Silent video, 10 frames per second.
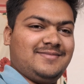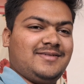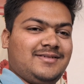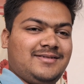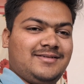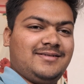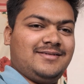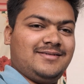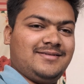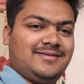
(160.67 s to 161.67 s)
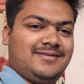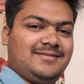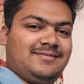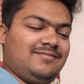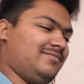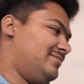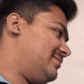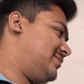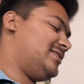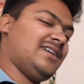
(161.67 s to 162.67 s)
ऐसा थोड़ी चलता है
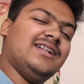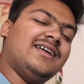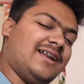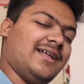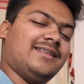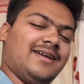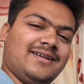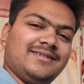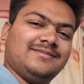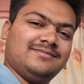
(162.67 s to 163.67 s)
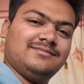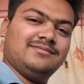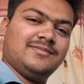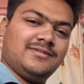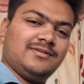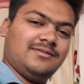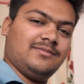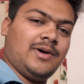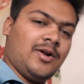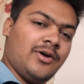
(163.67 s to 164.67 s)
चलता रहता है
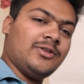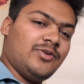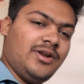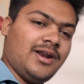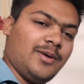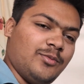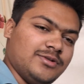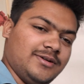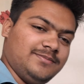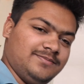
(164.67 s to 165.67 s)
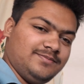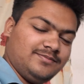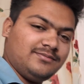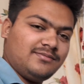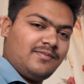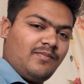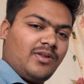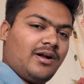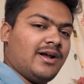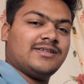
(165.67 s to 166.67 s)
मारोगी तो है ना आप मुझे
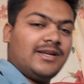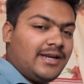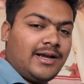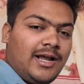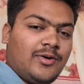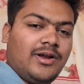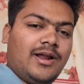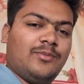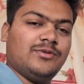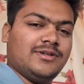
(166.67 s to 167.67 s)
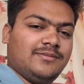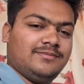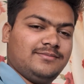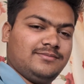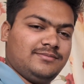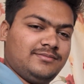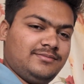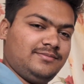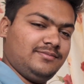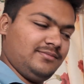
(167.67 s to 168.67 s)
घर से निकालोगे ना मुझे ना निकाल
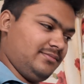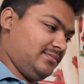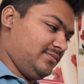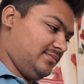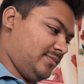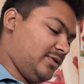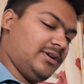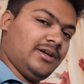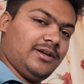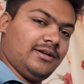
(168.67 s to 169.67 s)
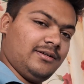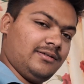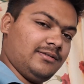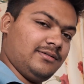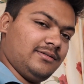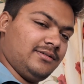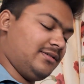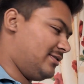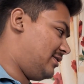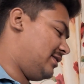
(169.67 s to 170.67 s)
दूंगी घर से अभी बाइक सीख के आना
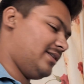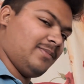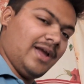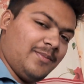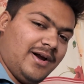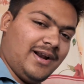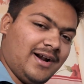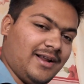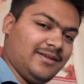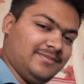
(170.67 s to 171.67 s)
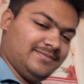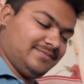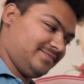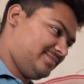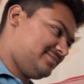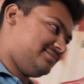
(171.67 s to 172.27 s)
ठीक है बाय बाय टाटा बाय बाय